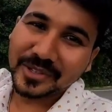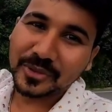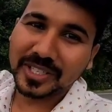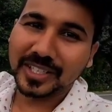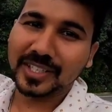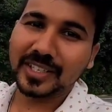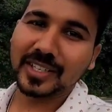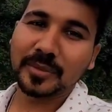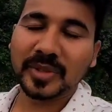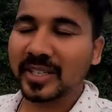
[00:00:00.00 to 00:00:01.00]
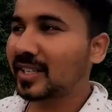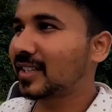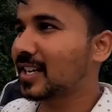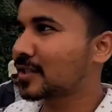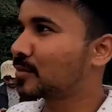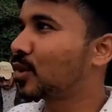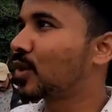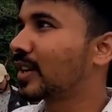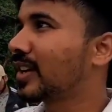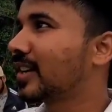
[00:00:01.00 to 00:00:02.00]
क्योंकि ये मेरा लास्ट
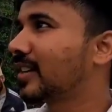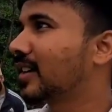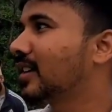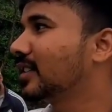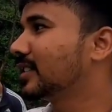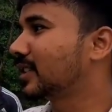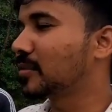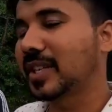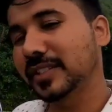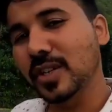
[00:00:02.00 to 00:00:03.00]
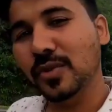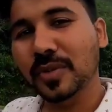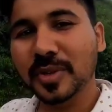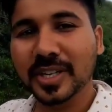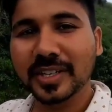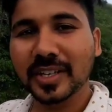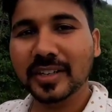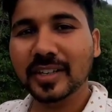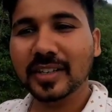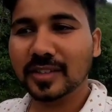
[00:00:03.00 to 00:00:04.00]
ब्लॉग है यहाँ का इसके बाद जाऊँगा मैं
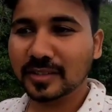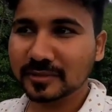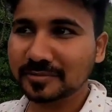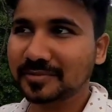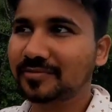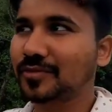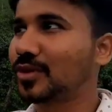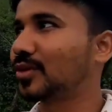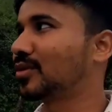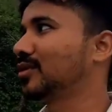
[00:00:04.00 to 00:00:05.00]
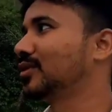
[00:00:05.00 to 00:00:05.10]
हरियाणा तो